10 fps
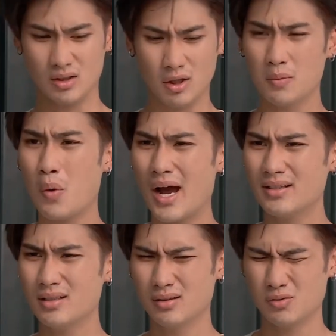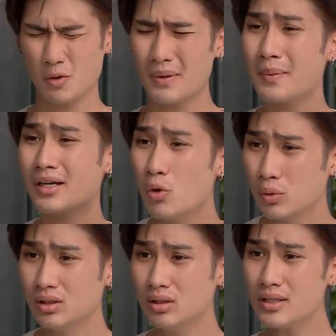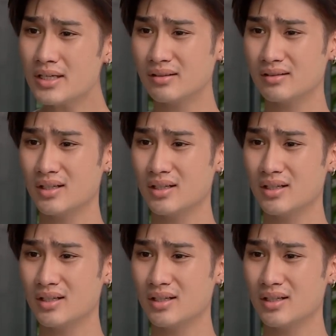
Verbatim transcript: Từ hôm qua đến giờ chú nó bắt em ăn đủ thứ ấy